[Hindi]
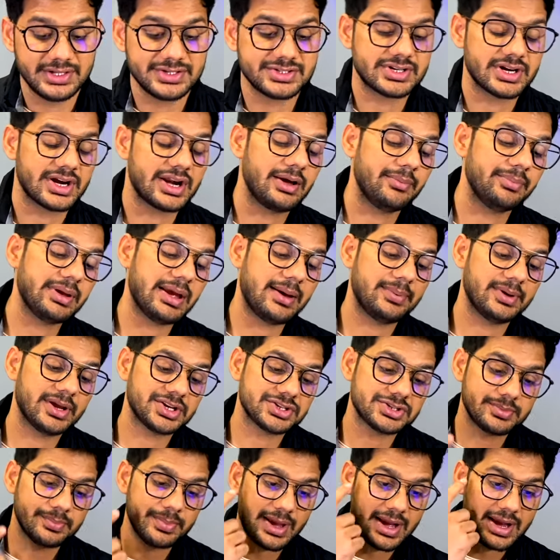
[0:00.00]
इंस्टाग्राम के
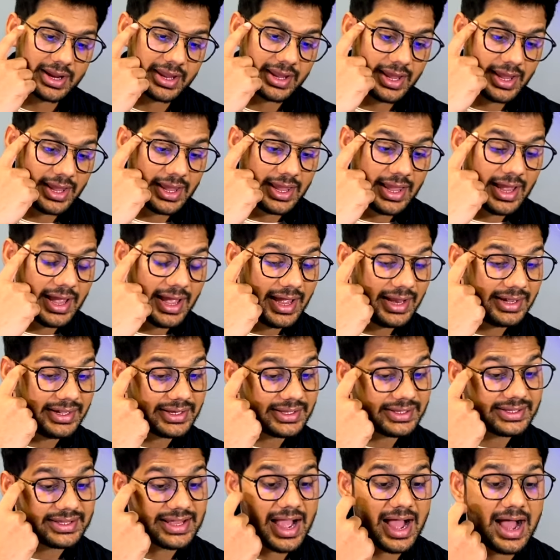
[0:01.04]
एप्लीकेशन पे आ गए हैं एंड
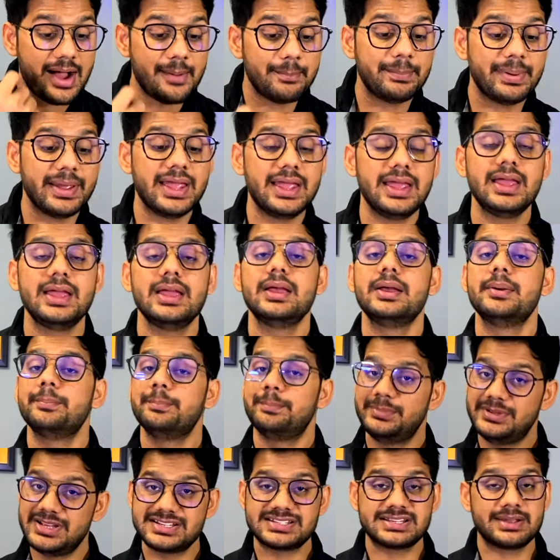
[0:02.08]
यहाँ पे
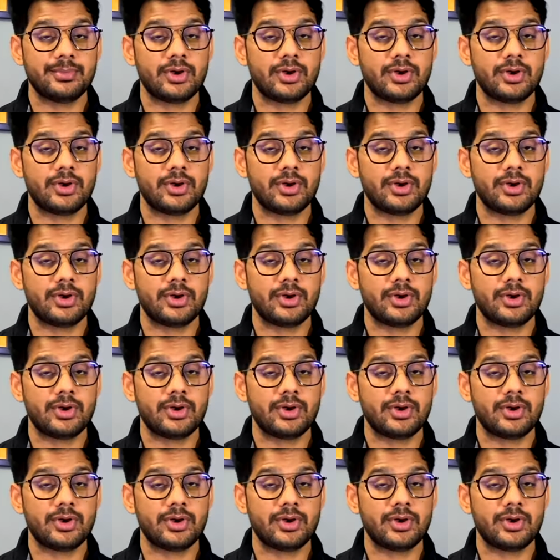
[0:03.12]
जैसे मैं